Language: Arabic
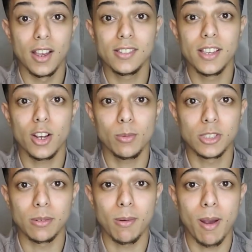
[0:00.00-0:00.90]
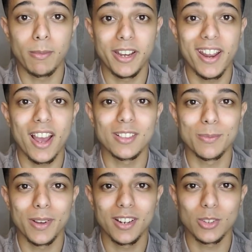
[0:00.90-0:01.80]
ازيكم يا شباب عاملين ايه
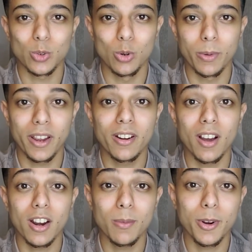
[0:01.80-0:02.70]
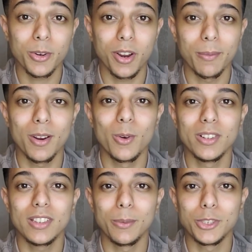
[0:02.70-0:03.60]
اتمنى تكونوا بخير انا ماريو جميل
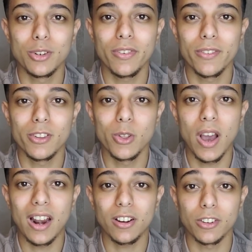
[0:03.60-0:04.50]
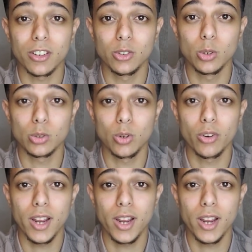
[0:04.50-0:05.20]
وانت بتشوف الفيديو ده على قناه دكتور